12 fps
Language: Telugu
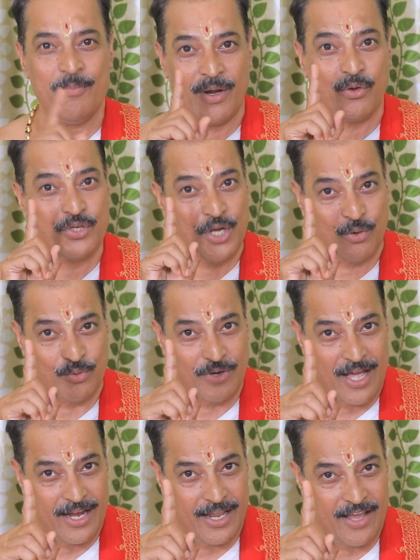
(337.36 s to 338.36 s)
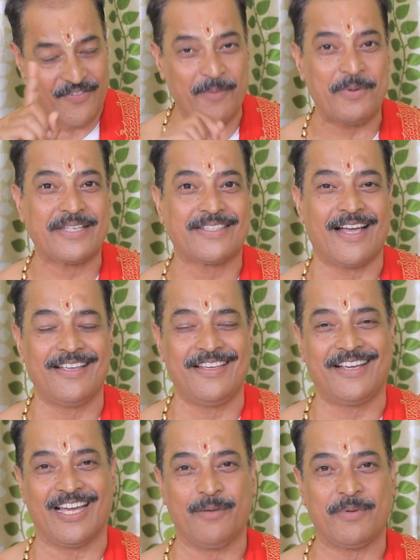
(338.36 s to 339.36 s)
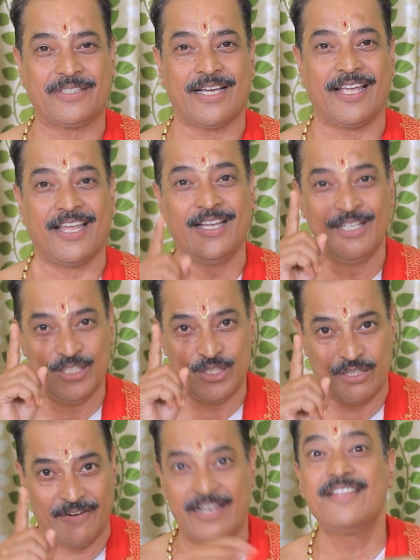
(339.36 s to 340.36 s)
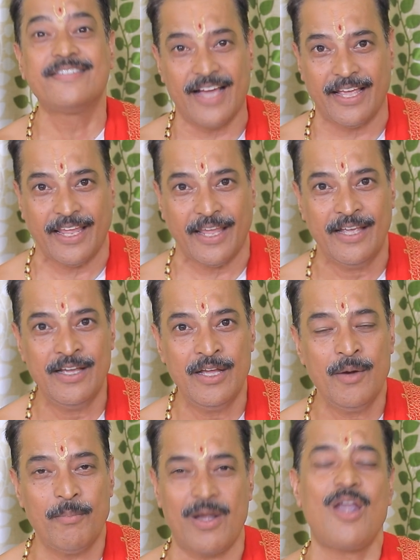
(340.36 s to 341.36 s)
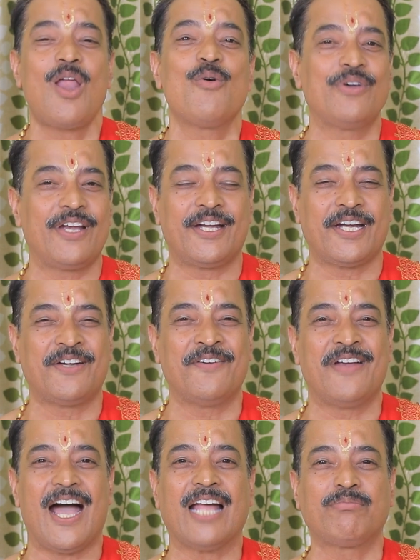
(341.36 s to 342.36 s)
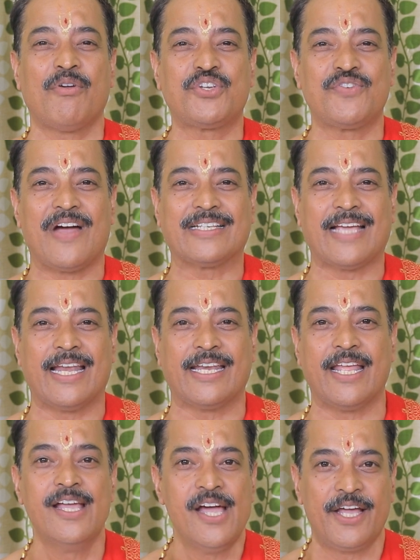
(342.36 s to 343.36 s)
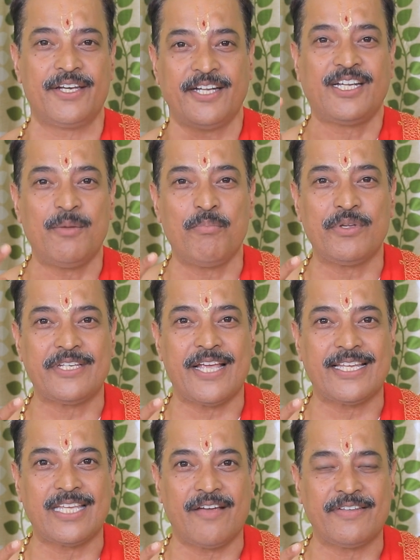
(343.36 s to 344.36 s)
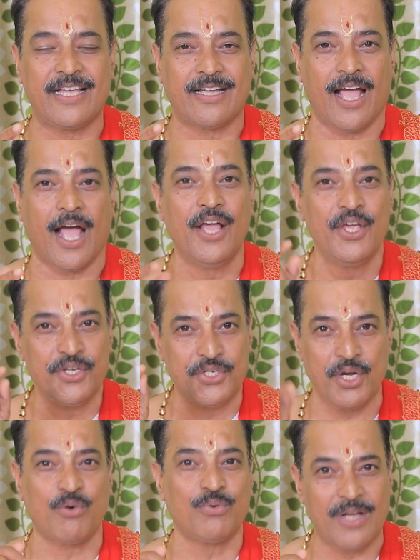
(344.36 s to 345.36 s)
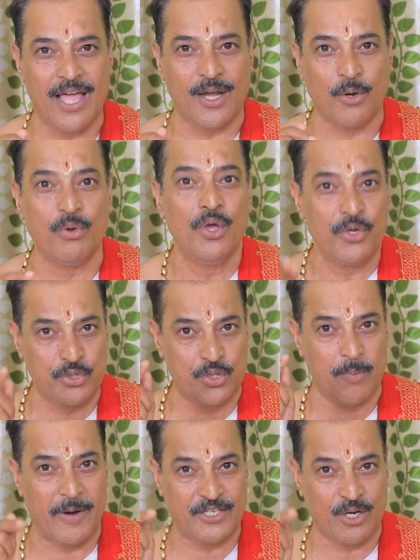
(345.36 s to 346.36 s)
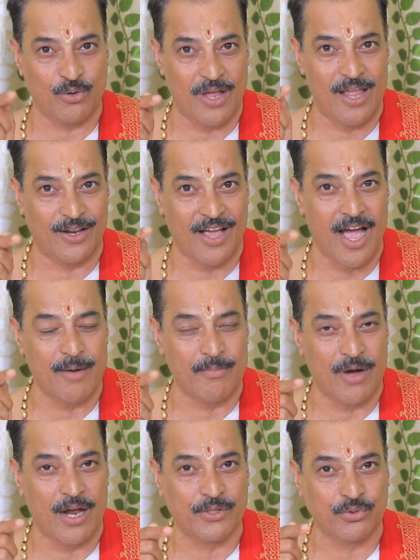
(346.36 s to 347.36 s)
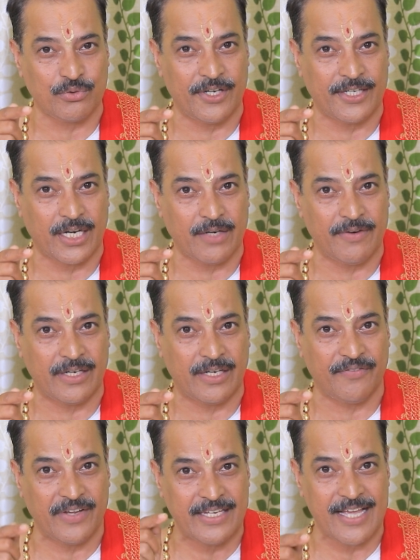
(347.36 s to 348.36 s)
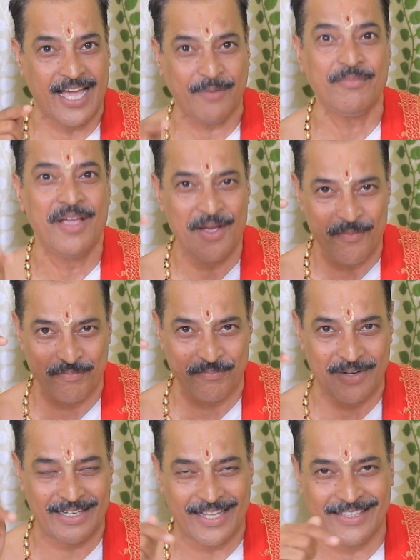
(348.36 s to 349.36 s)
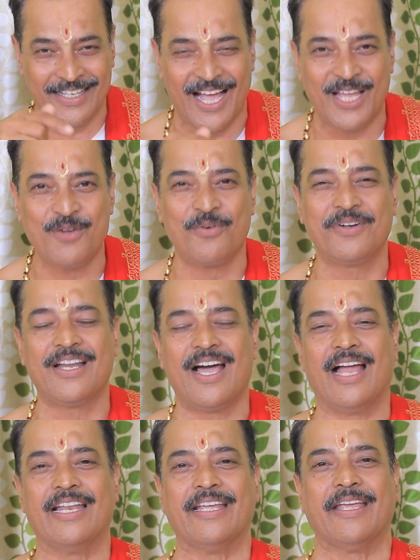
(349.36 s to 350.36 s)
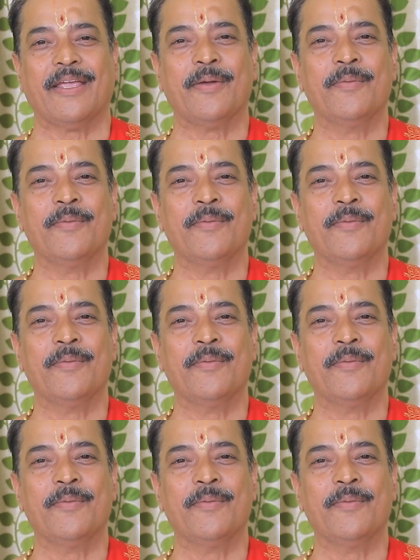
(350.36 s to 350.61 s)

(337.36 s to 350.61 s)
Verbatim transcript: మనకు శకునాలే వినిపిస్తాయి కనిపిస్తాయి ధ్వనిస్తాయి మనలో ఉండేటటువంటి ఆత్మవిశ్వాసాన్ని రెట్టింపు చేసే విధంగా శకునాలను శుభశకునాలుగా మార్చుకునేటటువంటి విజ్ఞానం మనది అయి ఉండాలి